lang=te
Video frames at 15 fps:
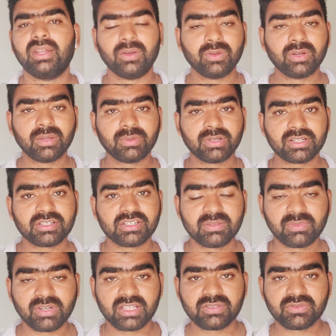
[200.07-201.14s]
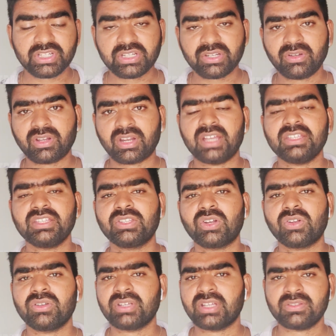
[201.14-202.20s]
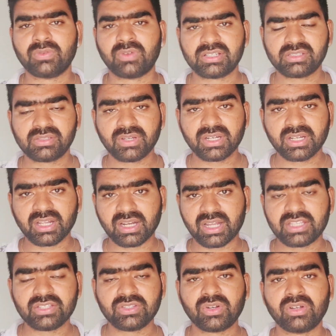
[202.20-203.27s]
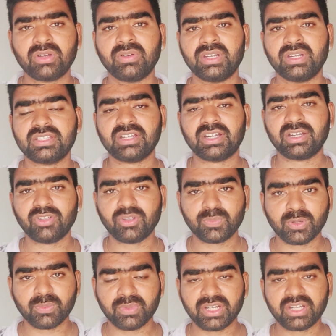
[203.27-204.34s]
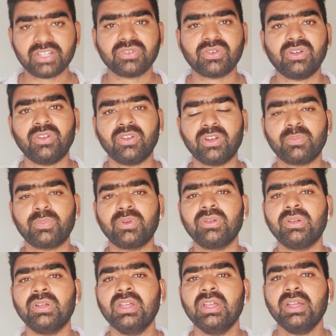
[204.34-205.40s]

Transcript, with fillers: రాజు విషయంలో రాజద్రోహం కేసు వాస్తవానికి రాజద్రోహం అనే చట్టం ఇప్పుడు బ్రిటిష్ వాళ్ళు ఉన్నప్పుడు